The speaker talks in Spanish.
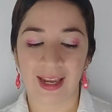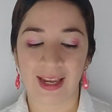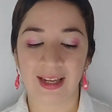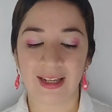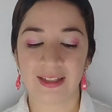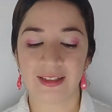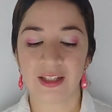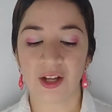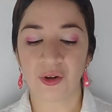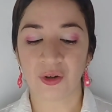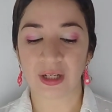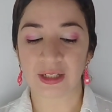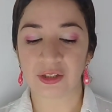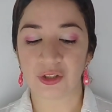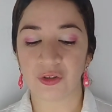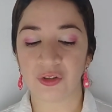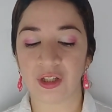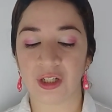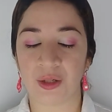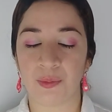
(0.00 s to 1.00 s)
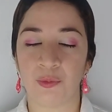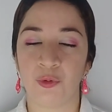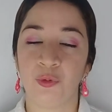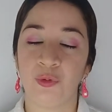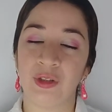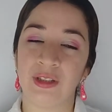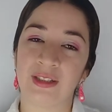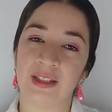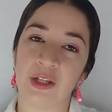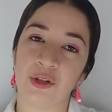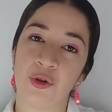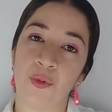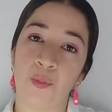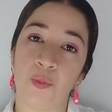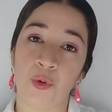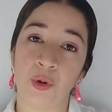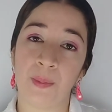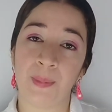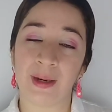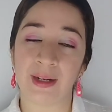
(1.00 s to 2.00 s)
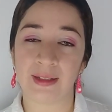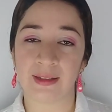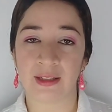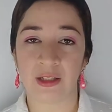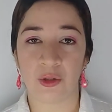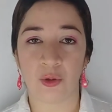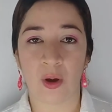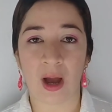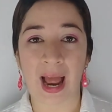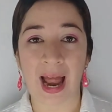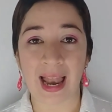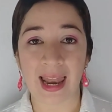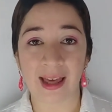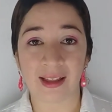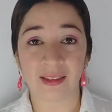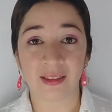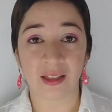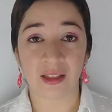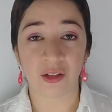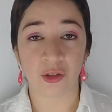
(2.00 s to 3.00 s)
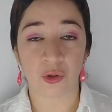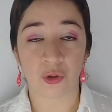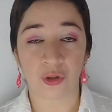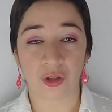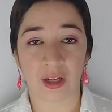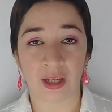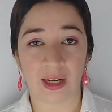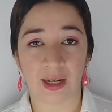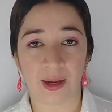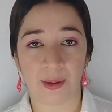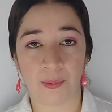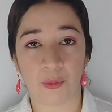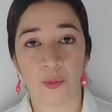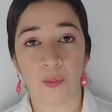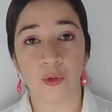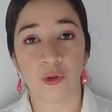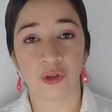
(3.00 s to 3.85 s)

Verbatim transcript: En esta ocasión tenemos un diseño muy parecido al anterior que le hemos